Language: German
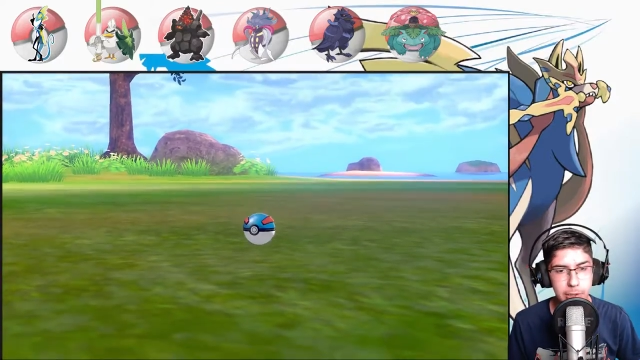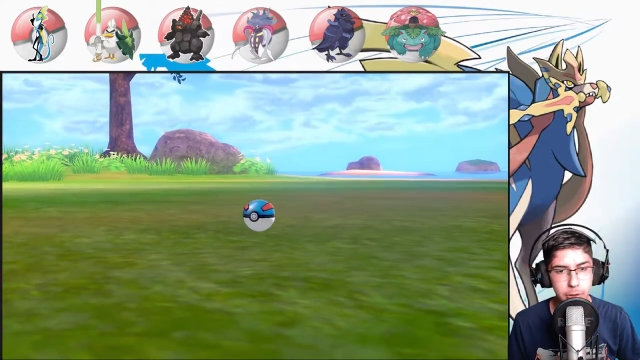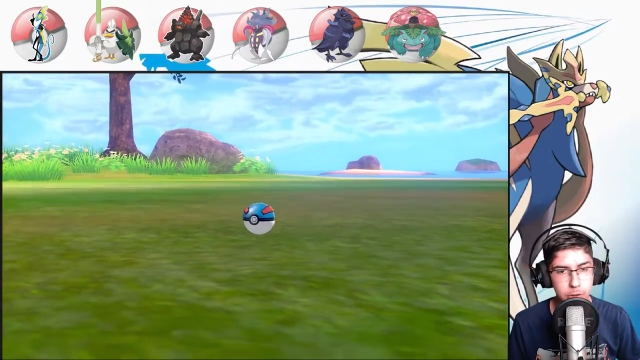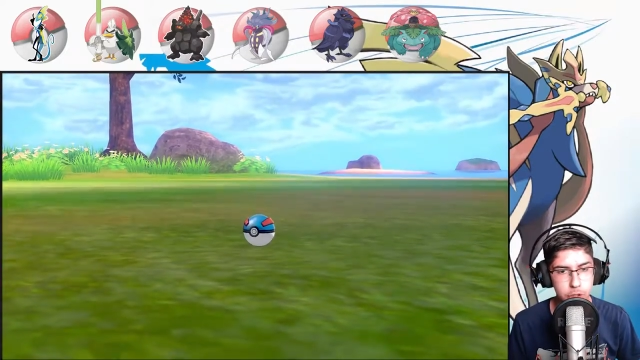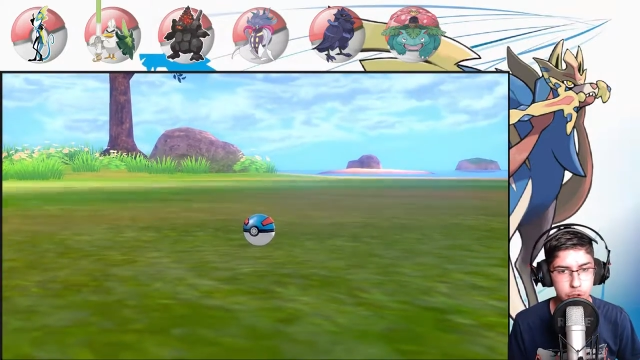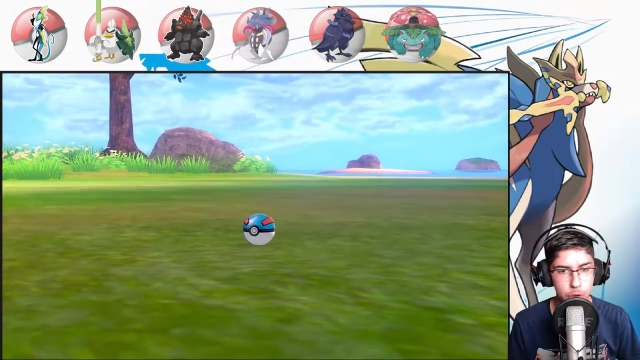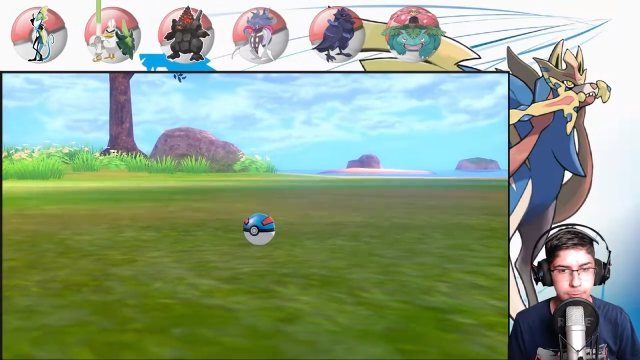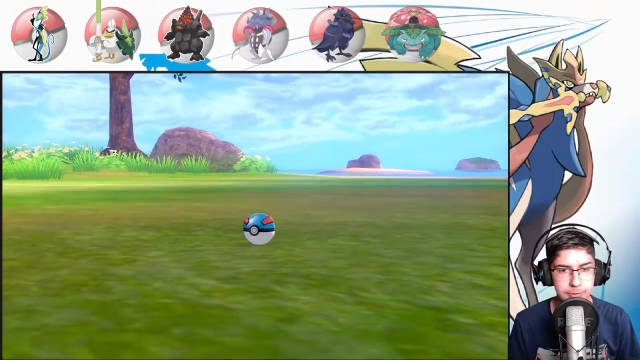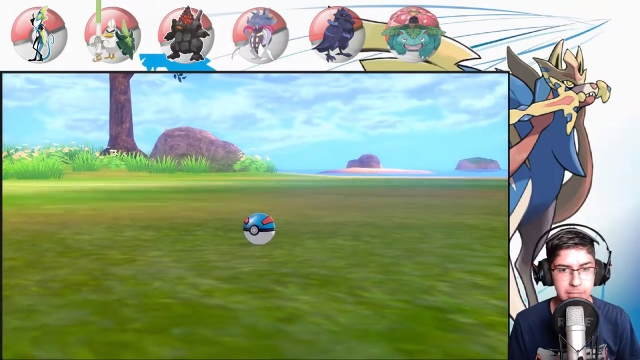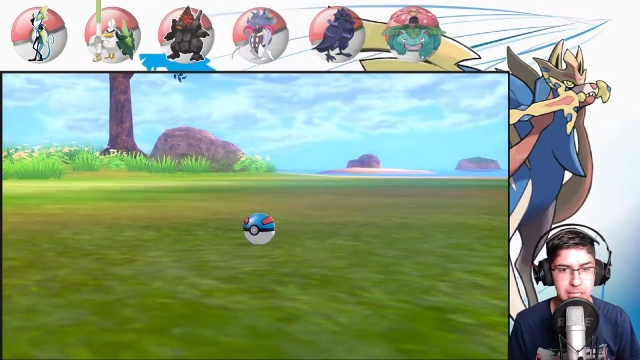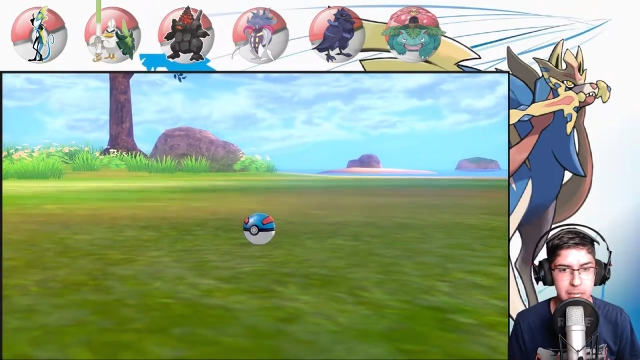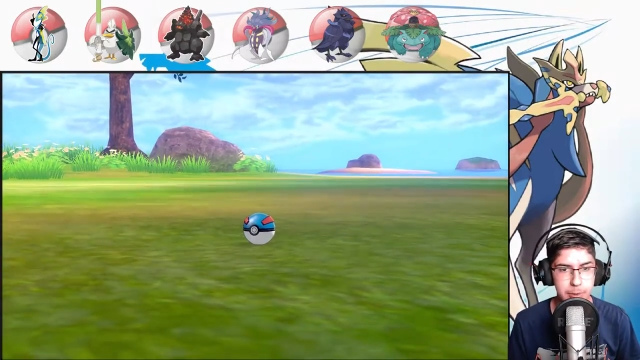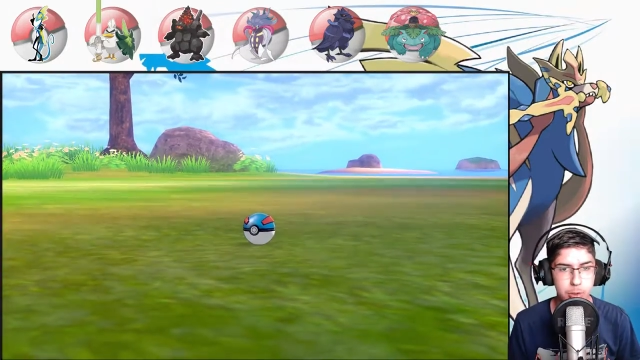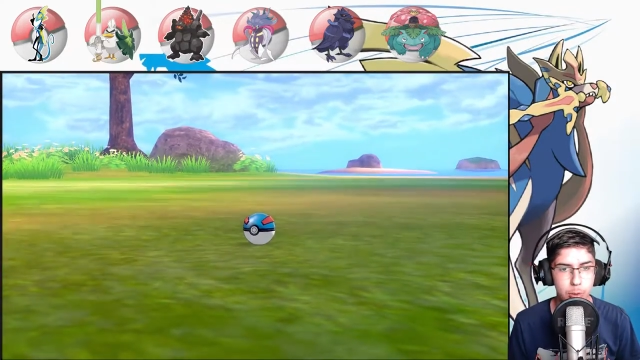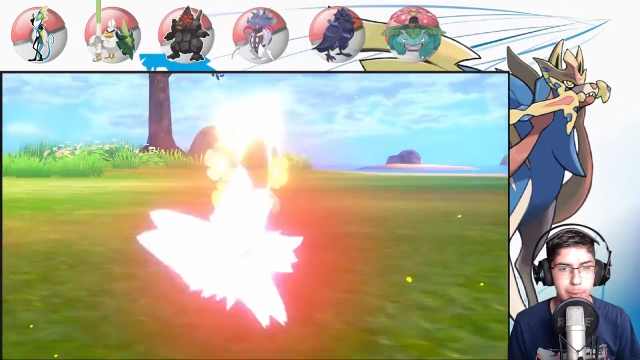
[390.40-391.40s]
doch schon. Das
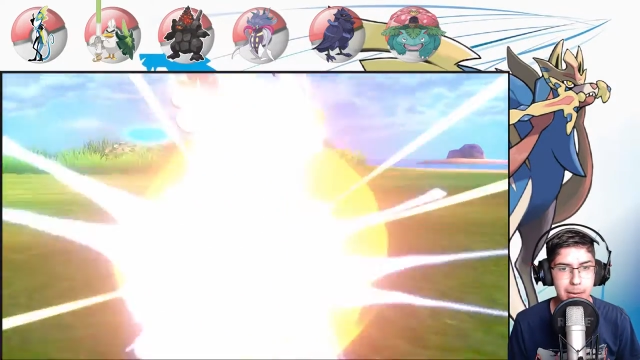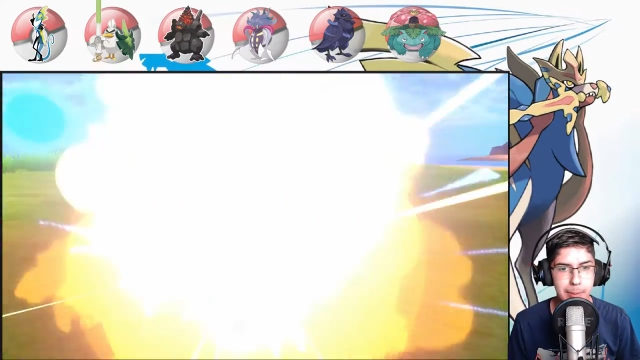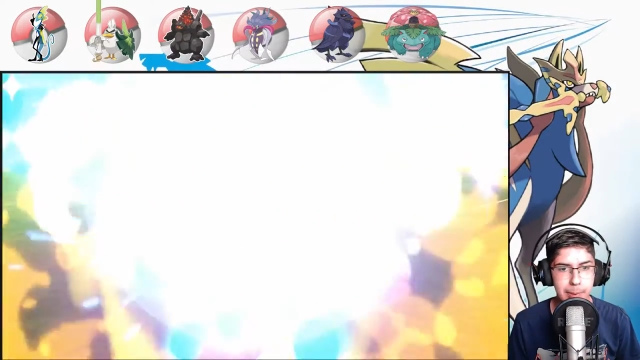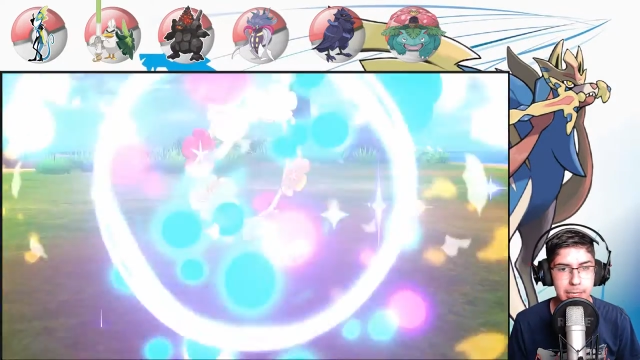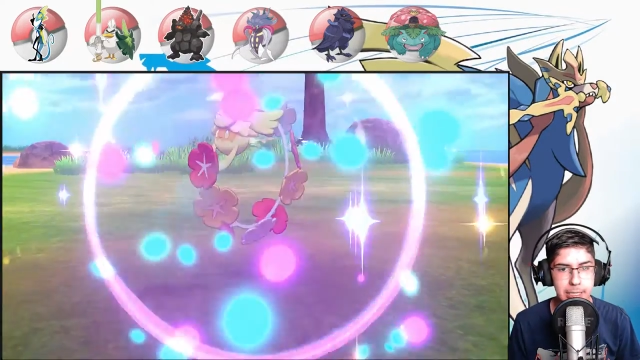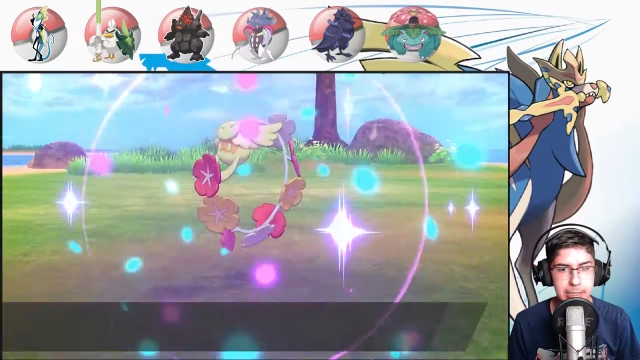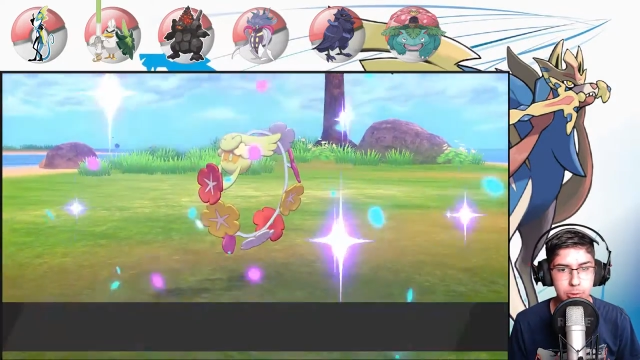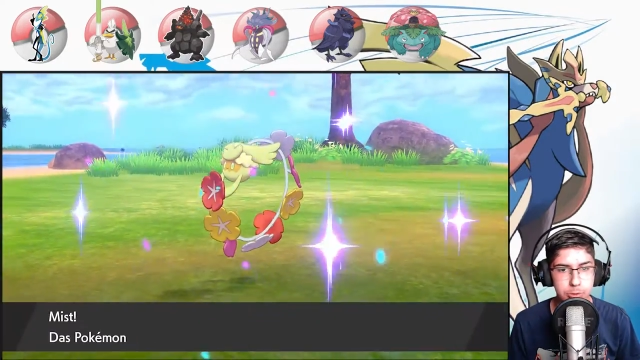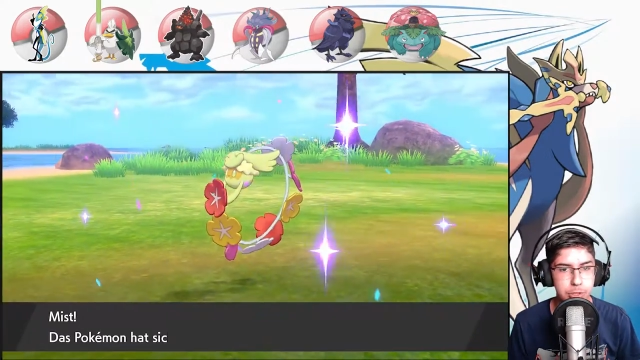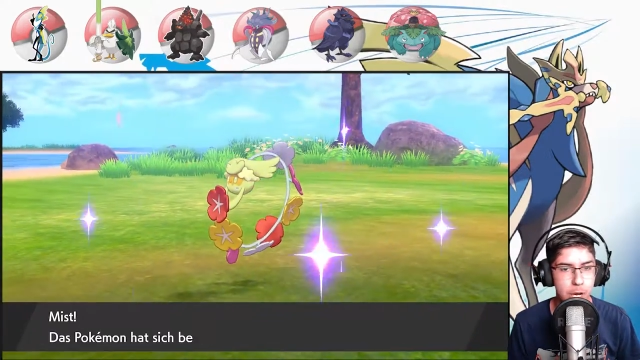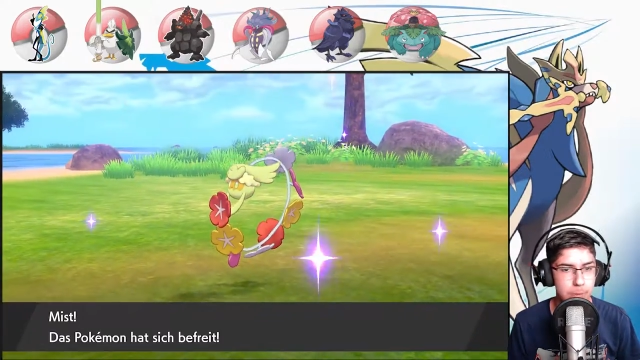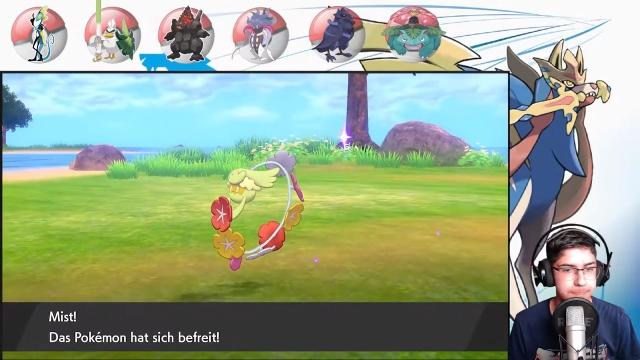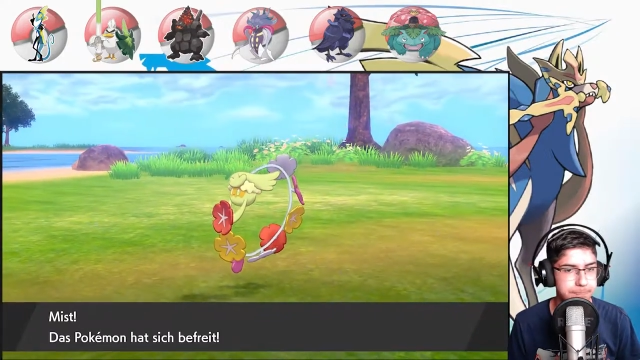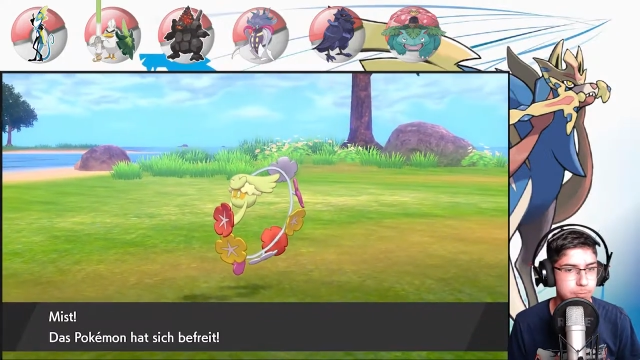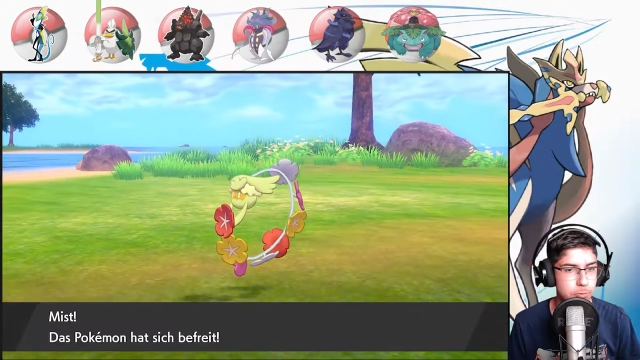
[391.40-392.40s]
habe ich doch beibehalten. Und
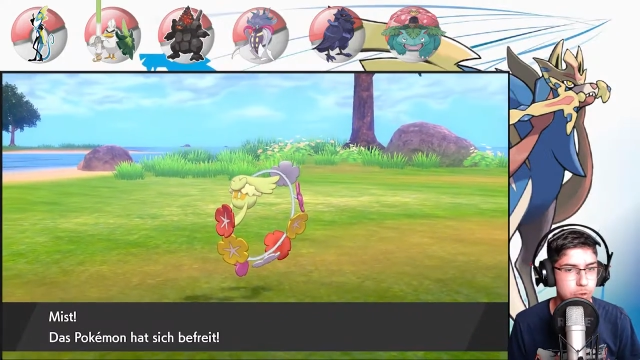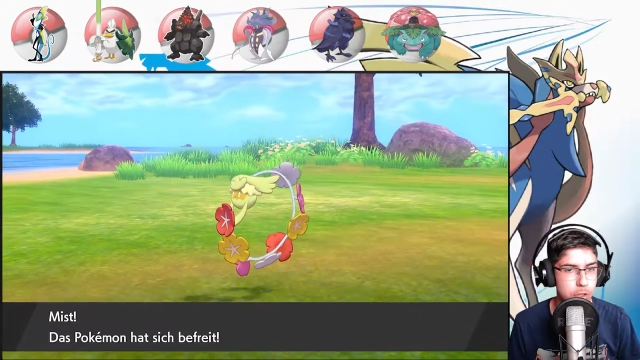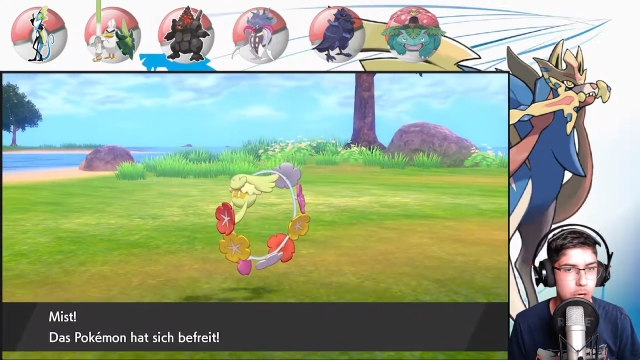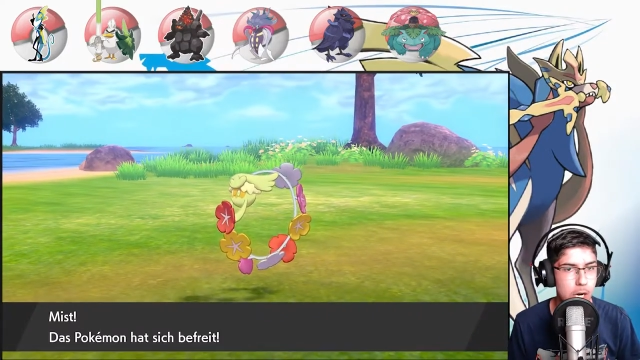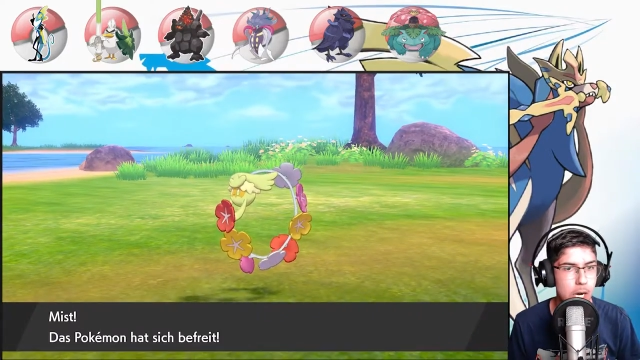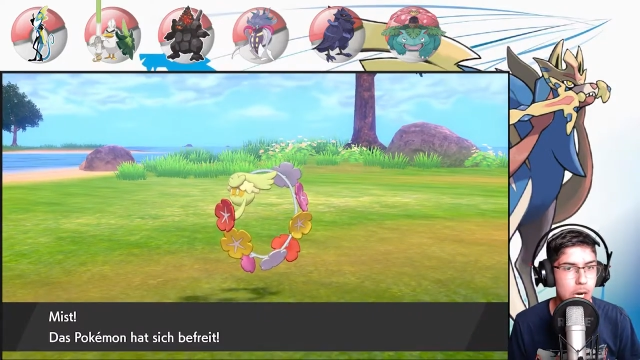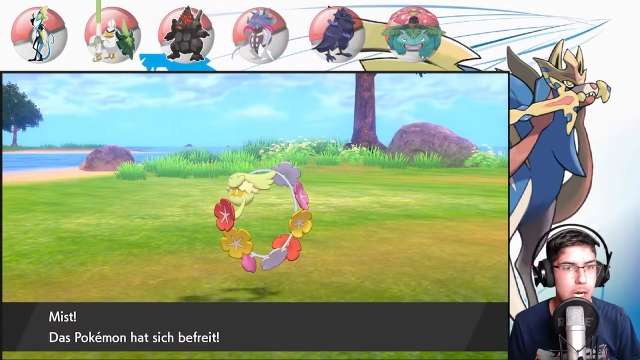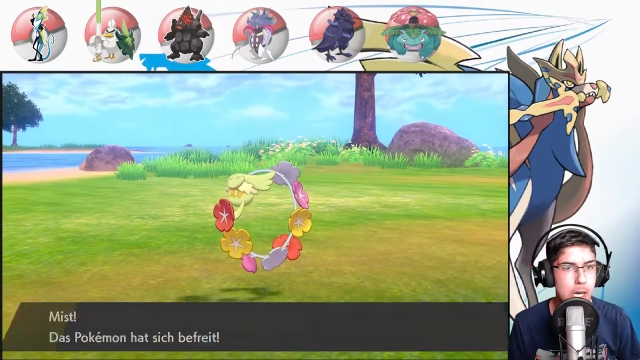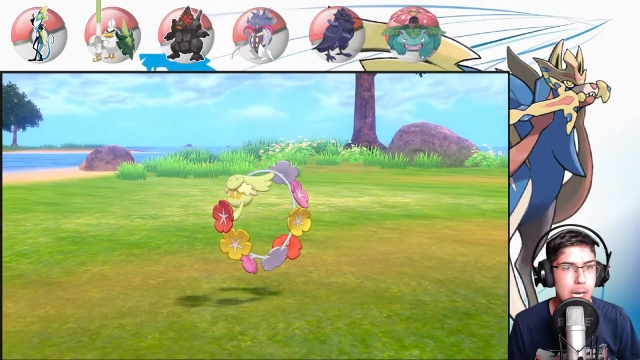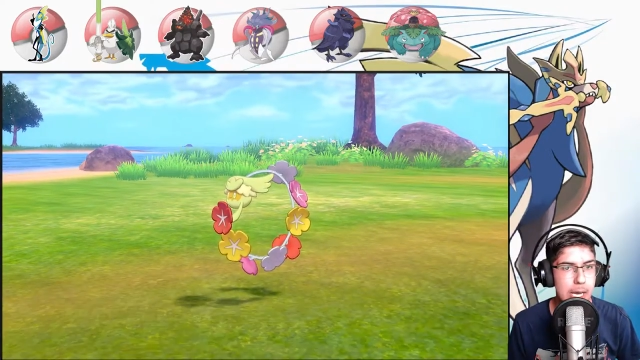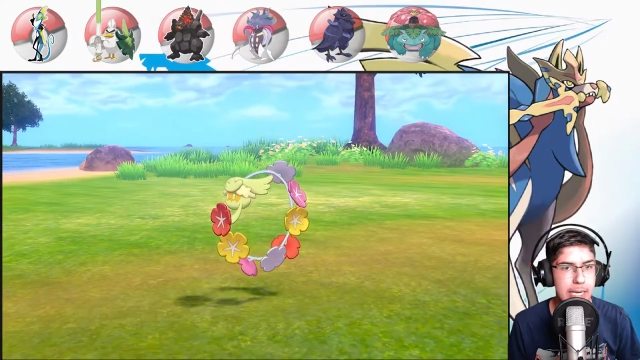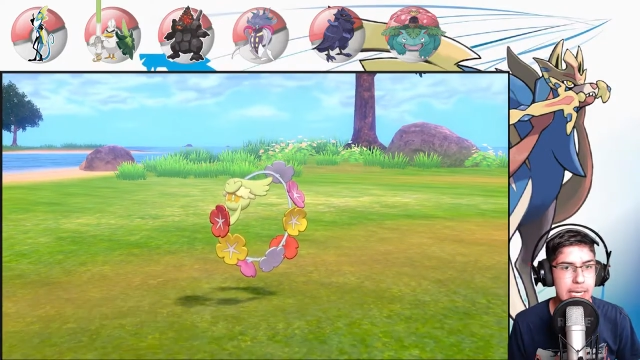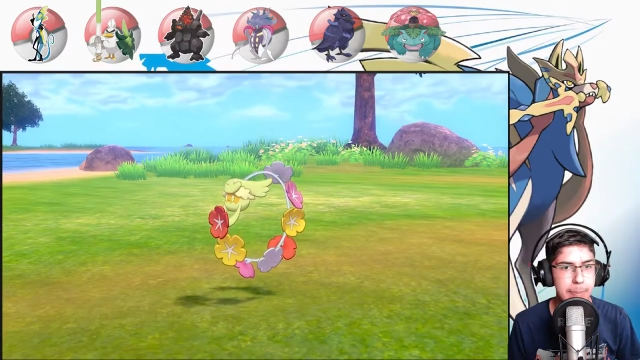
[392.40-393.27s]
ja, da Gibt